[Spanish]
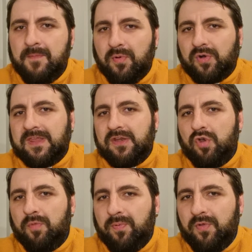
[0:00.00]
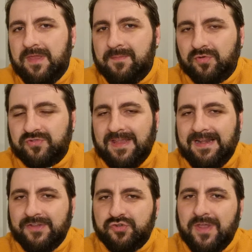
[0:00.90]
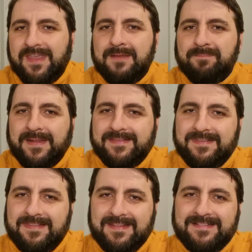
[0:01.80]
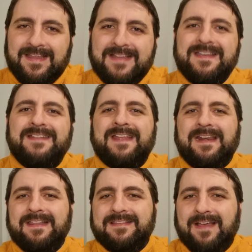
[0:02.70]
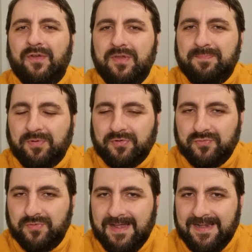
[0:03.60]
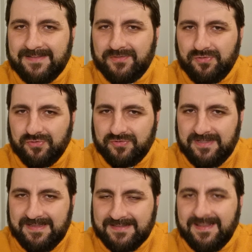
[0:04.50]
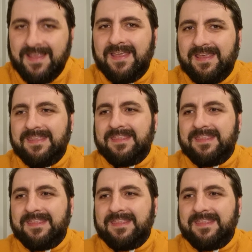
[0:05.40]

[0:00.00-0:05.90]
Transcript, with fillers: porque no podemos, el hecho de que el presidente haya aterrizado de Portugal hace unos días y